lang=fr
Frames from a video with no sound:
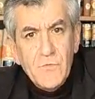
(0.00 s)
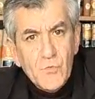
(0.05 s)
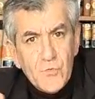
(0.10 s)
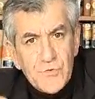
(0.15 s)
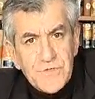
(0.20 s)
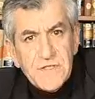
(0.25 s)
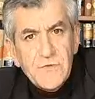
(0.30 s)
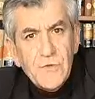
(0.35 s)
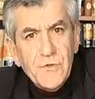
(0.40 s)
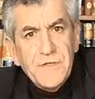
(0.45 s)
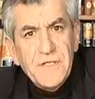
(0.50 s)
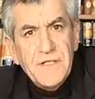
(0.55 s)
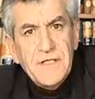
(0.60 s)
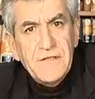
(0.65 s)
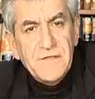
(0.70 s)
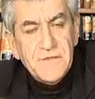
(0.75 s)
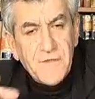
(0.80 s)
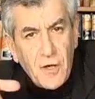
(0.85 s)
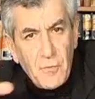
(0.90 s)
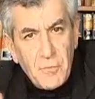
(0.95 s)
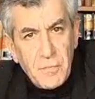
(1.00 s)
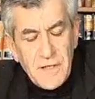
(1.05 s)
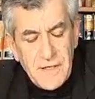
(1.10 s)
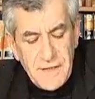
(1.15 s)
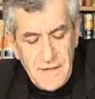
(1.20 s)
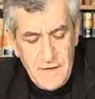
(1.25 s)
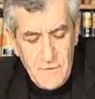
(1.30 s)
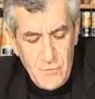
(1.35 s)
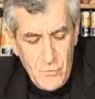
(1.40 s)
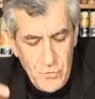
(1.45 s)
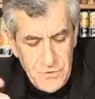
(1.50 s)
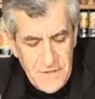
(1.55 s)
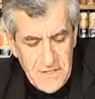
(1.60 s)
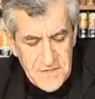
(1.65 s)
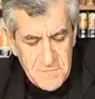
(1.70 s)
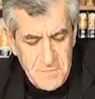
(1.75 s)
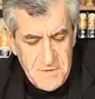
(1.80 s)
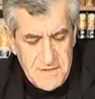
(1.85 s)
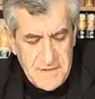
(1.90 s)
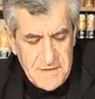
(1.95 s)
nous est donné d'emblée une
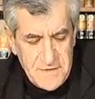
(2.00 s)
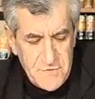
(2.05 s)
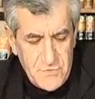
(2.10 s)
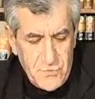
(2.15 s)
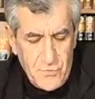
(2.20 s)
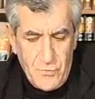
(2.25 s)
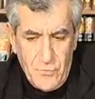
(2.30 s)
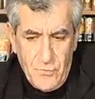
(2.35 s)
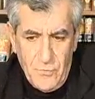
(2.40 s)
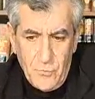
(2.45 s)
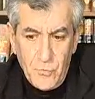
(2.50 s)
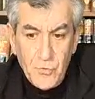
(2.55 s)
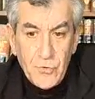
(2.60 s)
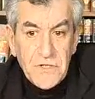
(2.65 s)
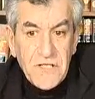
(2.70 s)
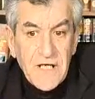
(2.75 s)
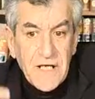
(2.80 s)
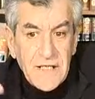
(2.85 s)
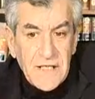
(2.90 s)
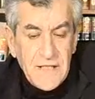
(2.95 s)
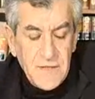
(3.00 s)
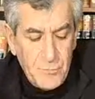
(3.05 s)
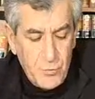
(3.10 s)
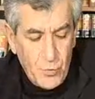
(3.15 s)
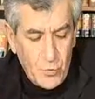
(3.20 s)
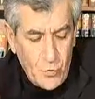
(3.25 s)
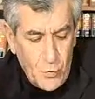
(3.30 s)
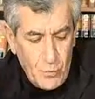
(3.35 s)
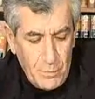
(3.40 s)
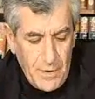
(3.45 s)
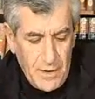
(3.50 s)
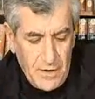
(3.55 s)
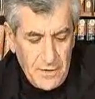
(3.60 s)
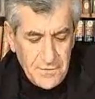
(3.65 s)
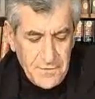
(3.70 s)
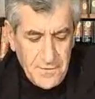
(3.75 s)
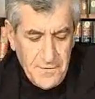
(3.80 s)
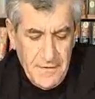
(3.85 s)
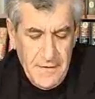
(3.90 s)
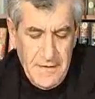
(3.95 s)
explication, une grille pour
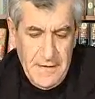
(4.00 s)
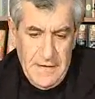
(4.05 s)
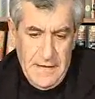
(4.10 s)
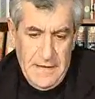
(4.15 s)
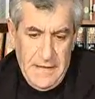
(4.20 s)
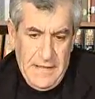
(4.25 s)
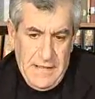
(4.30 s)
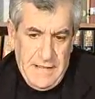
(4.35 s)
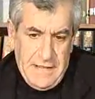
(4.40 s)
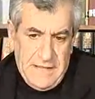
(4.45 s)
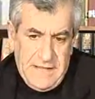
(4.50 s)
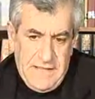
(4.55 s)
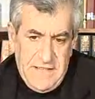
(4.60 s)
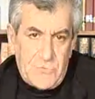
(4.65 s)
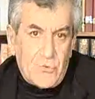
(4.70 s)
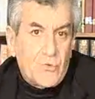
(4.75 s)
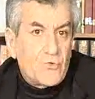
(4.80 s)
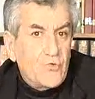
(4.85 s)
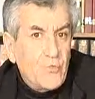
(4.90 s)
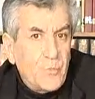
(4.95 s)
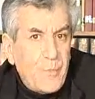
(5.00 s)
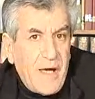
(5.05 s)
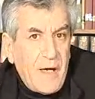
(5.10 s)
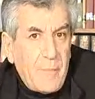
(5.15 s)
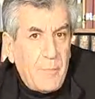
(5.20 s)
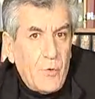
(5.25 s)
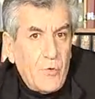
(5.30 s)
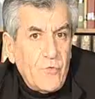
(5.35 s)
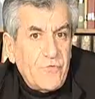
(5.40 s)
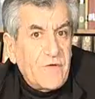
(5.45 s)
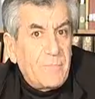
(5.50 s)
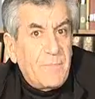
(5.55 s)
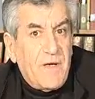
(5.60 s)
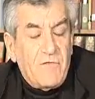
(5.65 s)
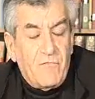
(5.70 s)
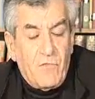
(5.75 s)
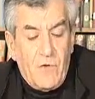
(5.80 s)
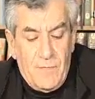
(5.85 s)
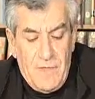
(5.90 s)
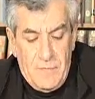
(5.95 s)
comprendre, qui se superposent et
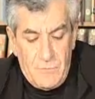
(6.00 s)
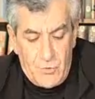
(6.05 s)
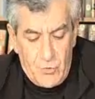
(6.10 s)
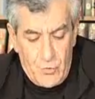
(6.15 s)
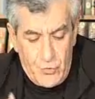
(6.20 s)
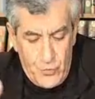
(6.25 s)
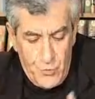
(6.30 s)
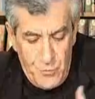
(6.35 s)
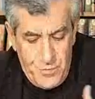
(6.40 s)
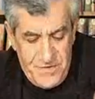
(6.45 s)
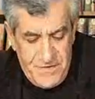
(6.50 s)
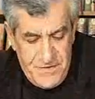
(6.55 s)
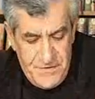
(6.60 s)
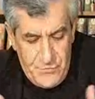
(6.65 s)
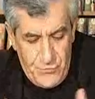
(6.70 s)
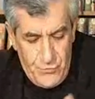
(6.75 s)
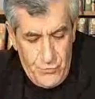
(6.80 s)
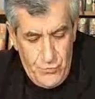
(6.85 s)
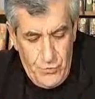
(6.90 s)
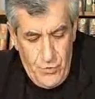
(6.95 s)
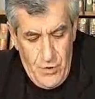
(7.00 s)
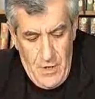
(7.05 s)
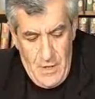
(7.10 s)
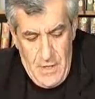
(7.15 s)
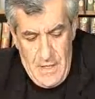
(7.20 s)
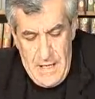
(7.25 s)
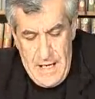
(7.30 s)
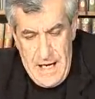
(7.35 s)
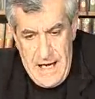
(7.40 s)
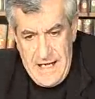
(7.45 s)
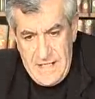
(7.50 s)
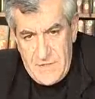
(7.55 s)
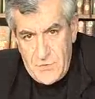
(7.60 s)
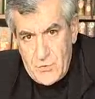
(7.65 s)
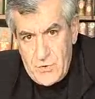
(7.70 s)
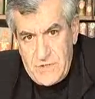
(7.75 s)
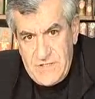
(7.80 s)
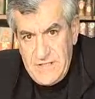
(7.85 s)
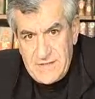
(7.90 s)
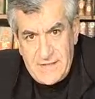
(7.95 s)
parfois même se substituent à
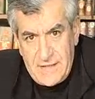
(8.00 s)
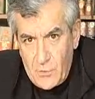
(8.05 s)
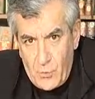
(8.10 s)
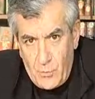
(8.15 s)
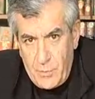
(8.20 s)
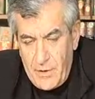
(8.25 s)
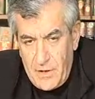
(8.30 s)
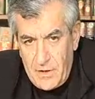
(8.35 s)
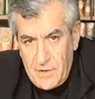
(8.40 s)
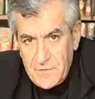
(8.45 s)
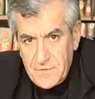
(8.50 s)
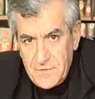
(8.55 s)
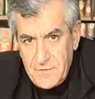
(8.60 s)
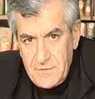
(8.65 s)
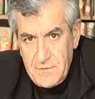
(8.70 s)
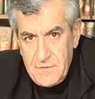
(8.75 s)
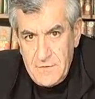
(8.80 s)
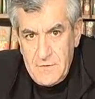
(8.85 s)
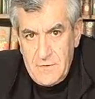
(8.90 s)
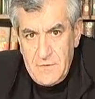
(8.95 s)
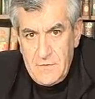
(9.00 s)
ce qui est à comprendre,